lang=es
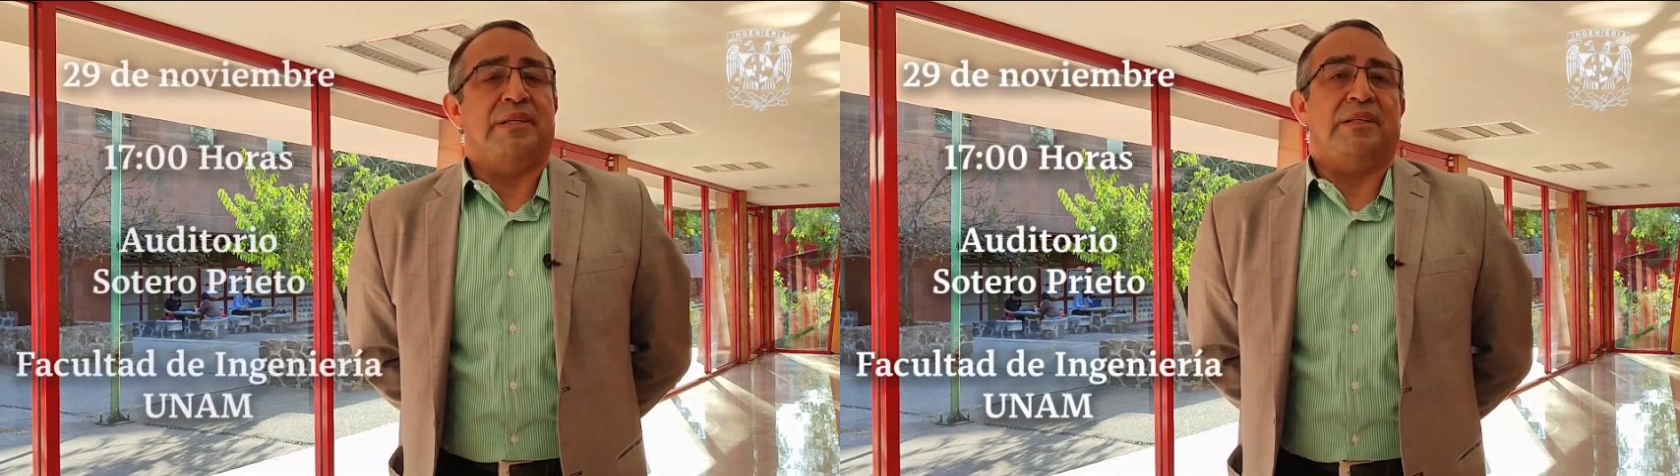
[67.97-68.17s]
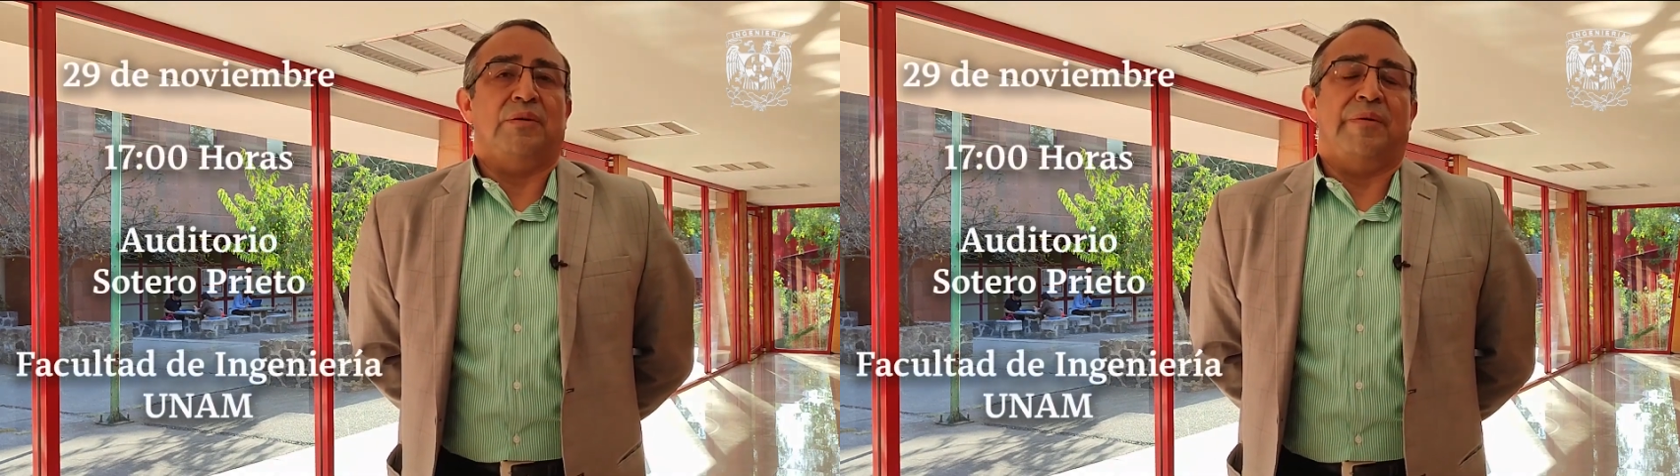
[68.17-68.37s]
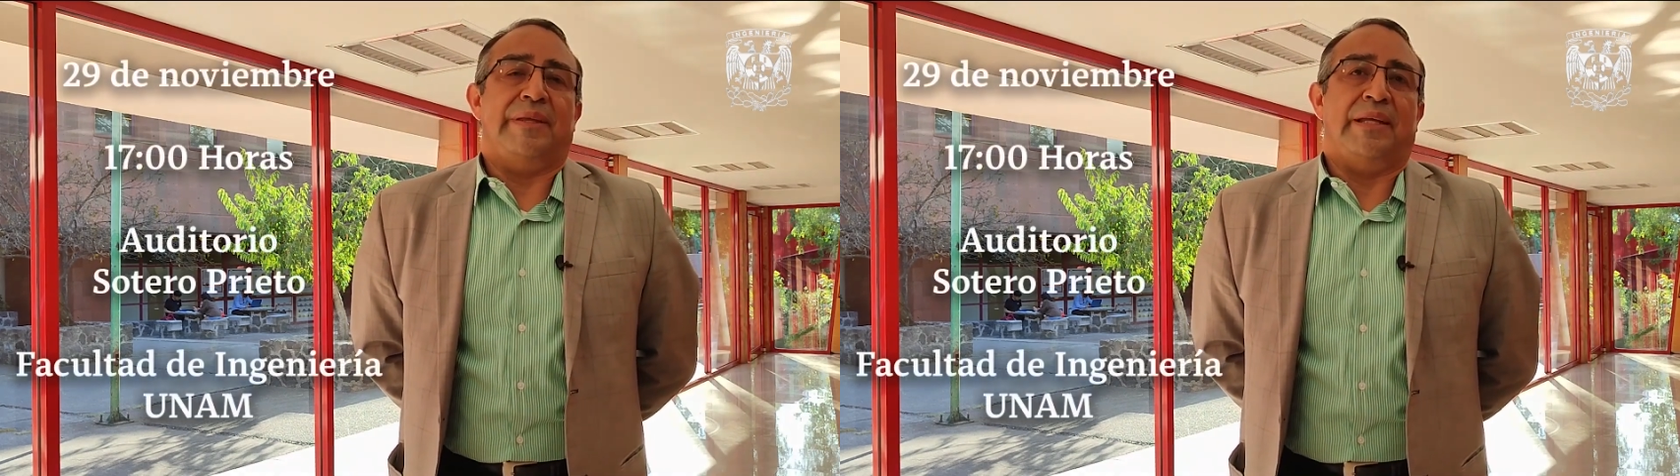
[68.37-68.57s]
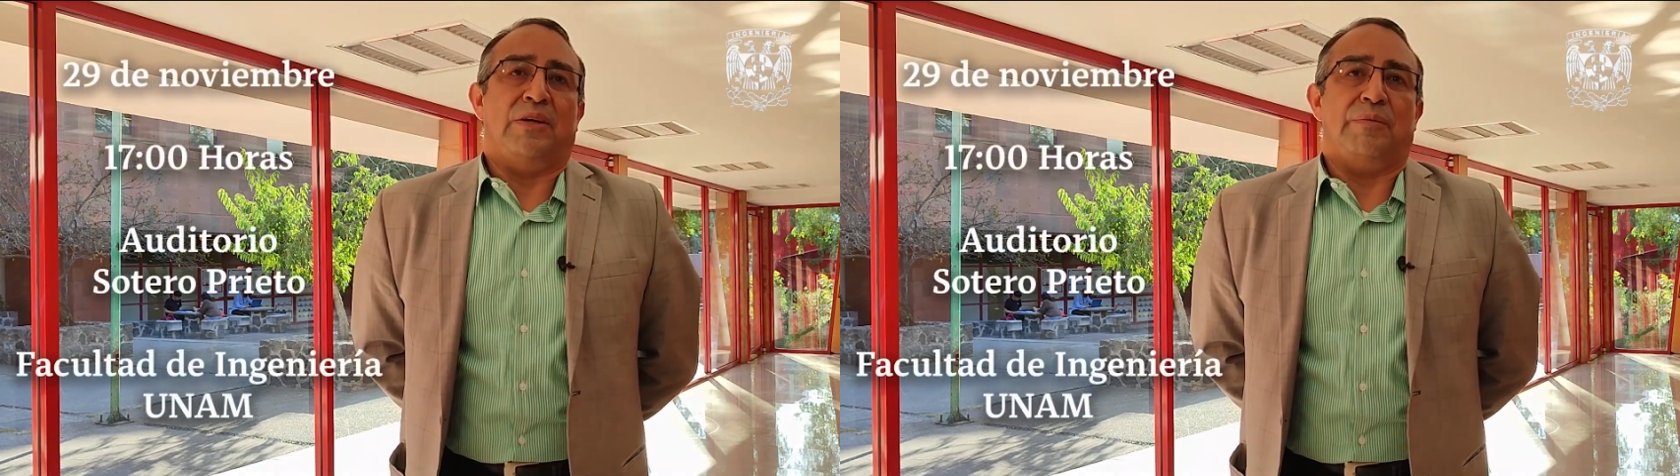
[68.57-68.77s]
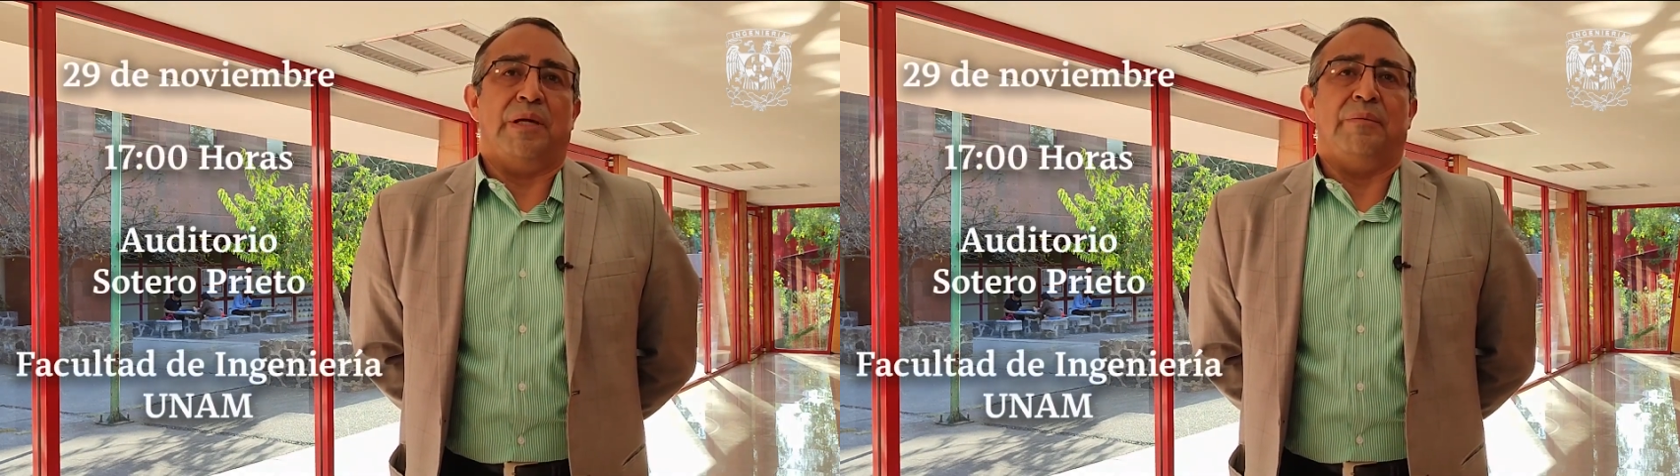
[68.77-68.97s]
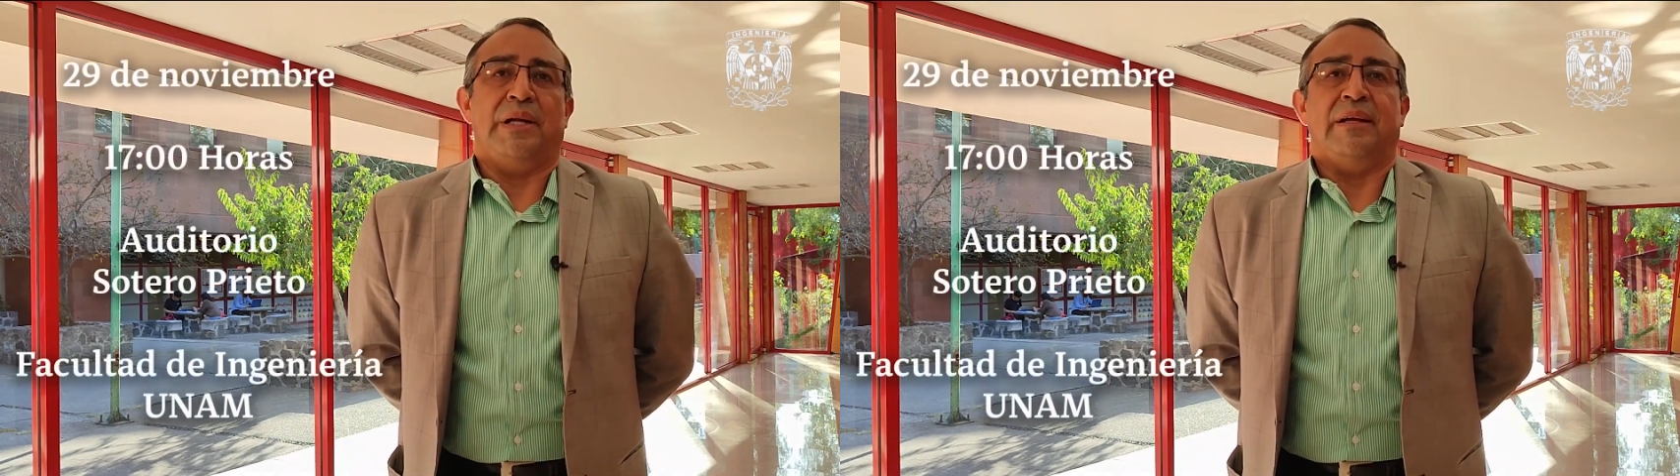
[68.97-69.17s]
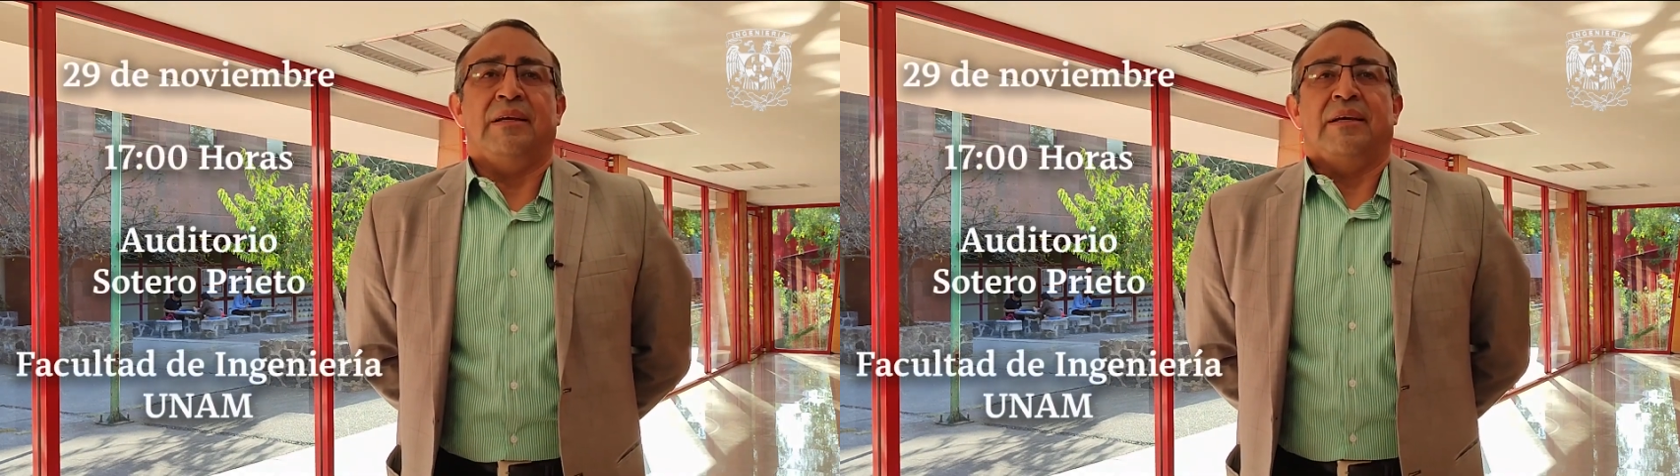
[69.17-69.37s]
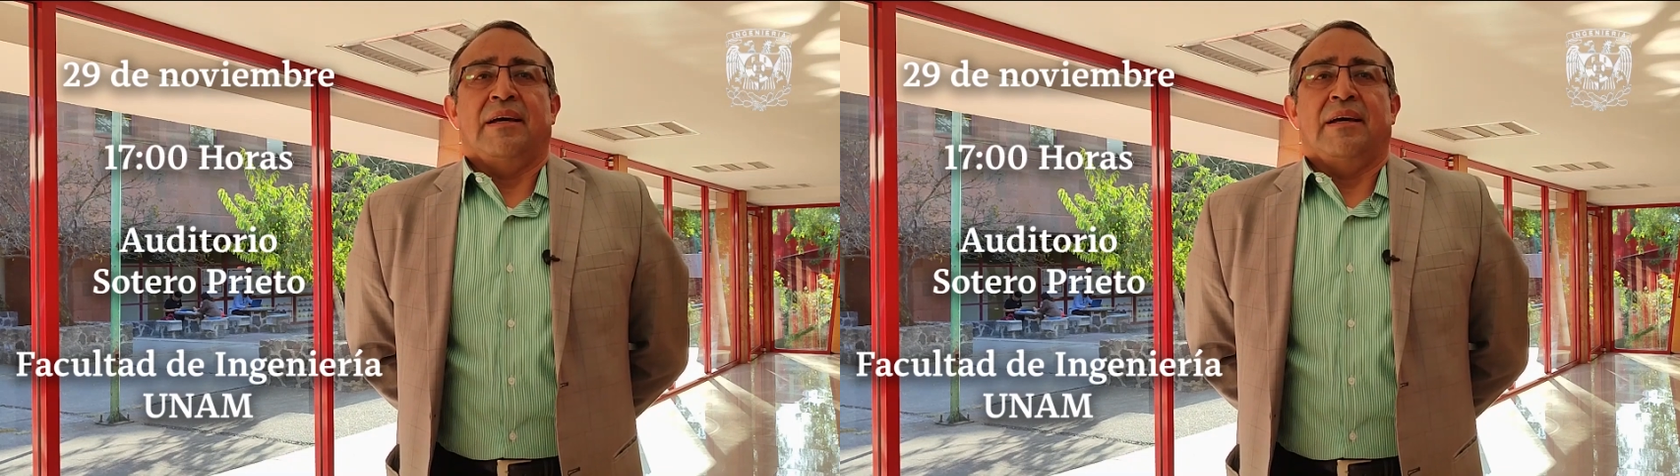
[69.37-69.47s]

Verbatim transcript: 29 de noviembre